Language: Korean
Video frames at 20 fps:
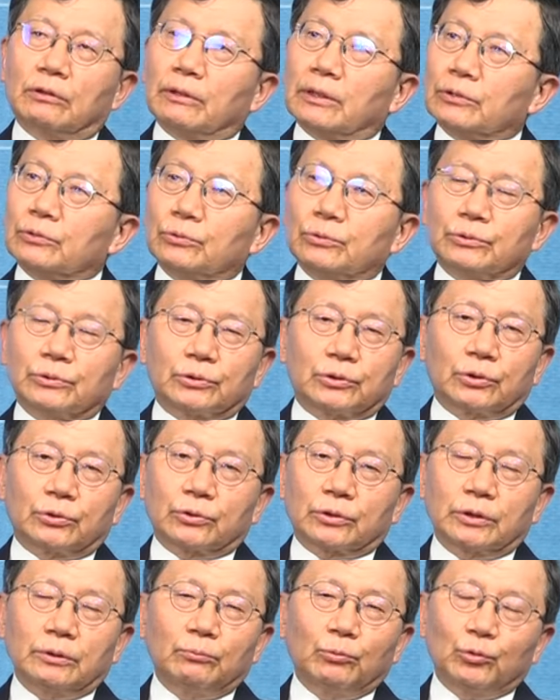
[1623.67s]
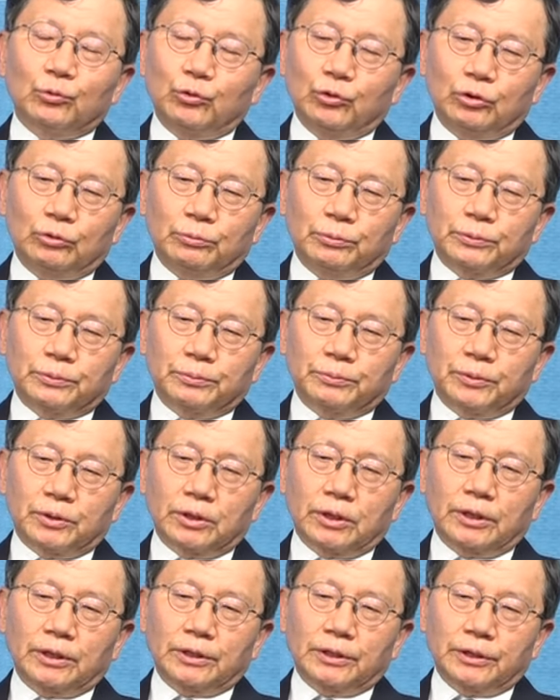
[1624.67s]
와도 그 저렇게 못
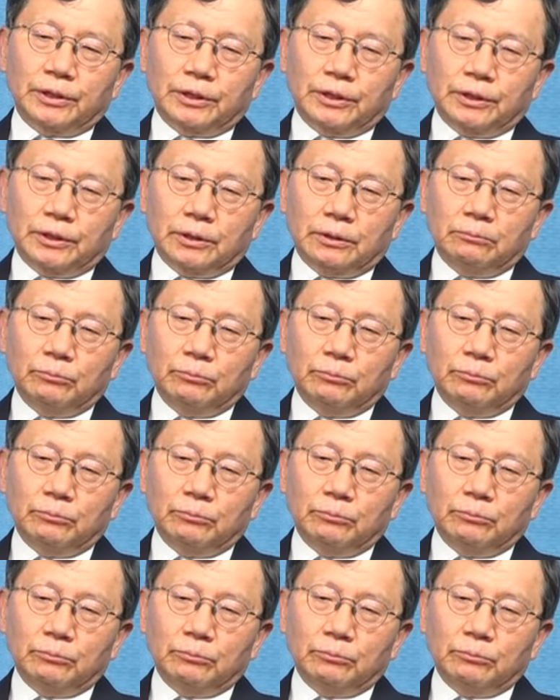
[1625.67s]
뒤집습니다. 예.